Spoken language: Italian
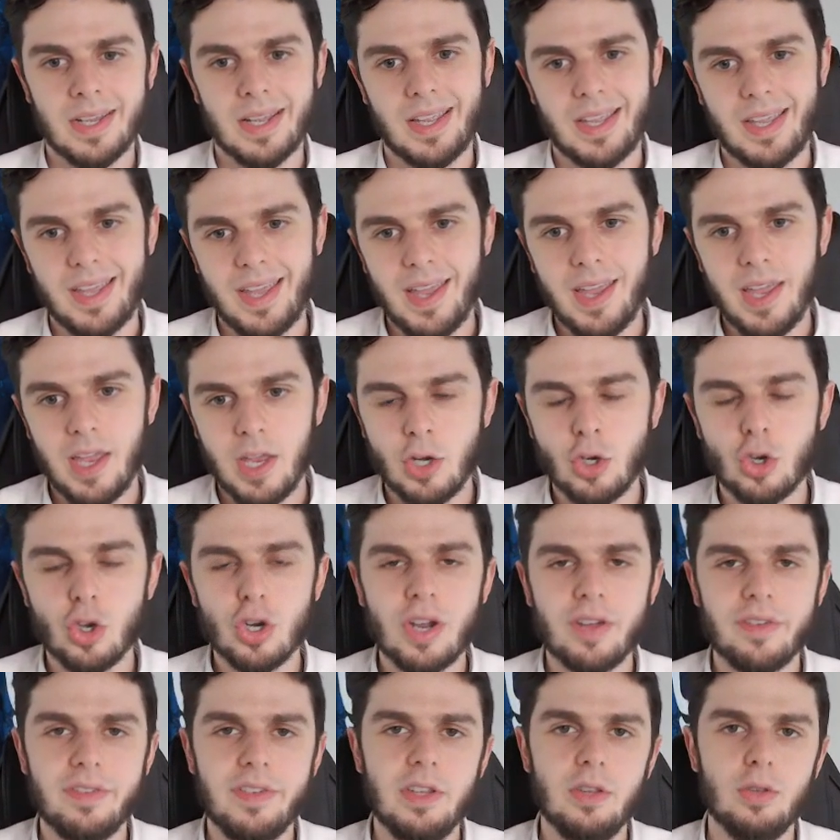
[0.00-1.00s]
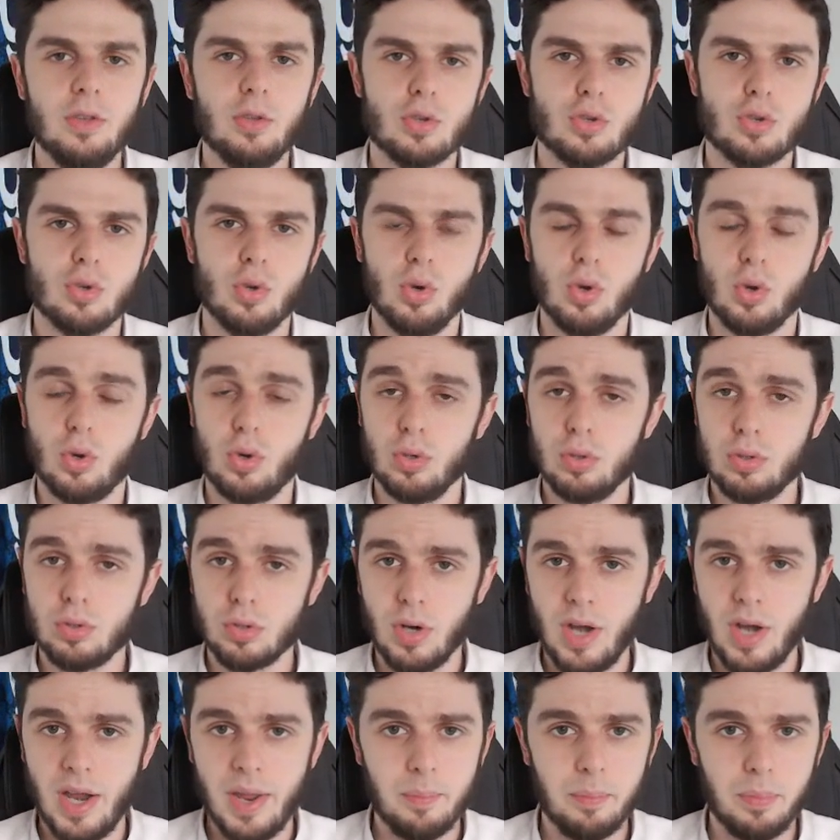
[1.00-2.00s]
che non ha vinto solo
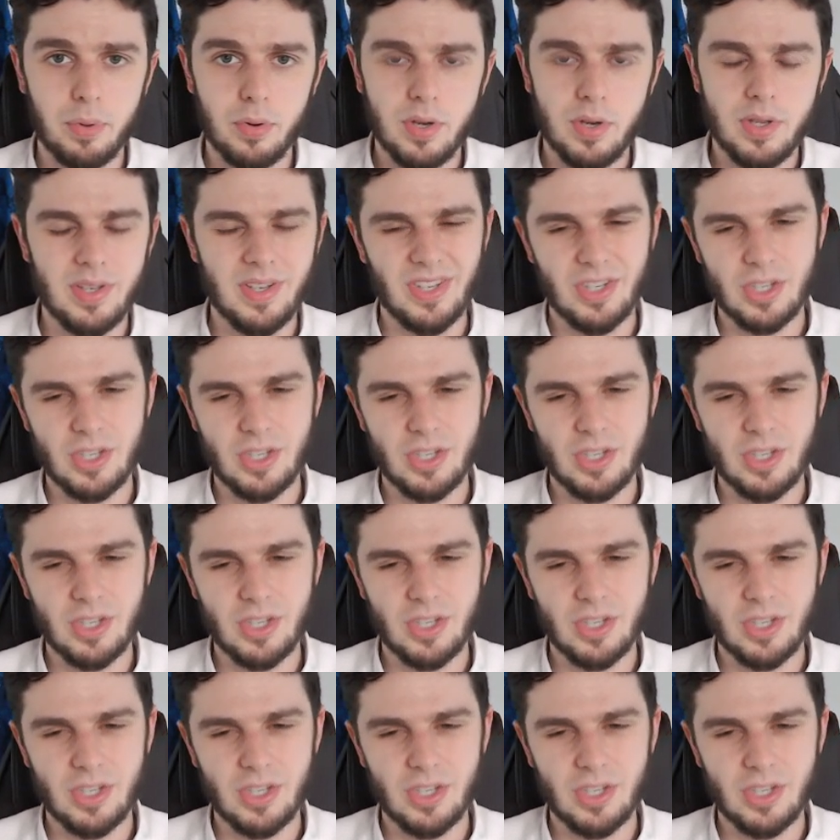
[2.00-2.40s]
contro l'Empoli,